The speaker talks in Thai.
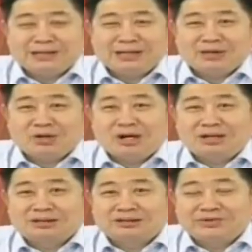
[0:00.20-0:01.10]
แล้วก็
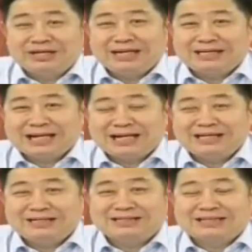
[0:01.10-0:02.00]
สวัสดีท่าน
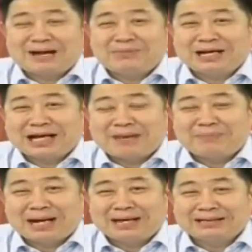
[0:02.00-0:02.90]
ที่ติดตามรายการ
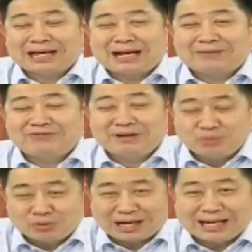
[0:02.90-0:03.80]
ผ่านทาง
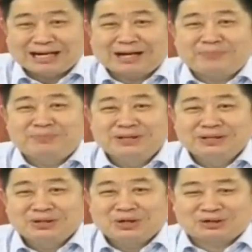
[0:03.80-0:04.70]
Facebook ไลฟ์นะครับ
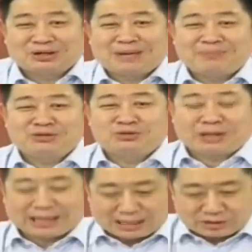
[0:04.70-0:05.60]
ขอต้อนรับเข้าสู่
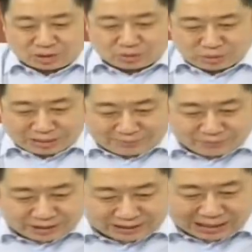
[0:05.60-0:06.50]
รายการสองหุ้นครับ
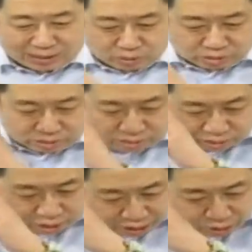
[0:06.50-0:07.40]
วันนี้ตลาดหุ้น
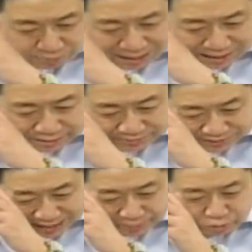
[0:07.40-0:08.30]
ถอยลงมาสิบ
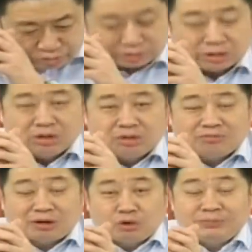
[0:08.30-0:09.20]
สามจุด
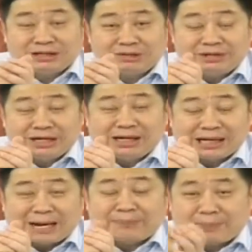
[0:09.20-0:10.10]
วอลุ่มยังถือว่าเยอะ
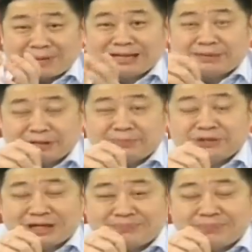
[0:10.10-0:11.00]
นะฮะประมาณเกือบเกือบ
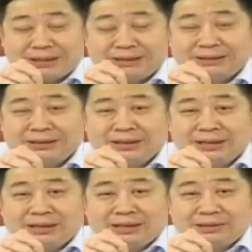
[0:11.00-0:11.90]
เจ็ดหมื่น
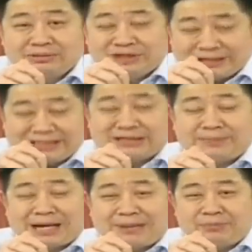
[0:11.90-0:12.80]
สิ่งที่
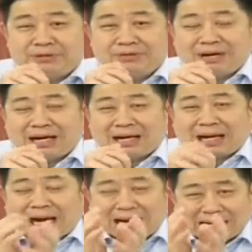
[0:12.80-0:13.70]
สำคัญผมคิดว่า
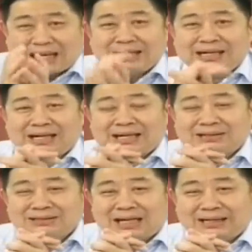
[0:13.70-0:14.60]
ไฮไลท์ในระยะ
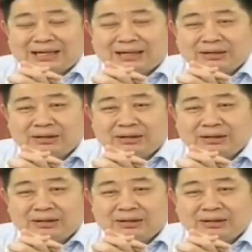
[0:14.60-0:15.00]
สั้นเนี่ย